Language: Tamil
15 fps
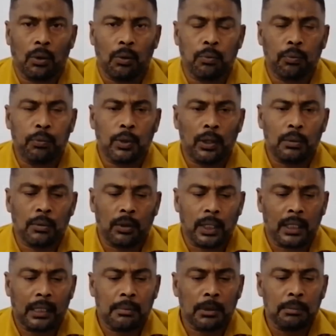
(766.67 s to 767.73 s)
ஒவ்வொரு
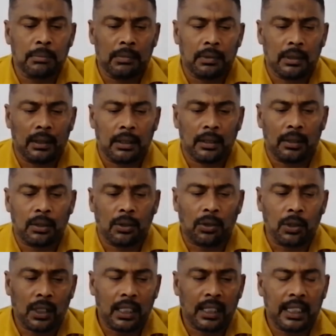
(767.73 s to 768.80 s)
வருடமும்
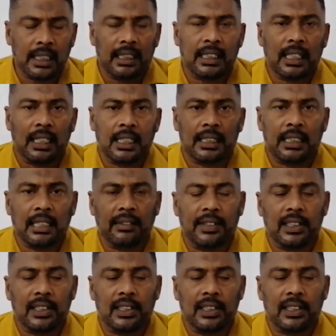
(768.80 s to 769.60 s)
தொடர்ந்தேச்சியாக சில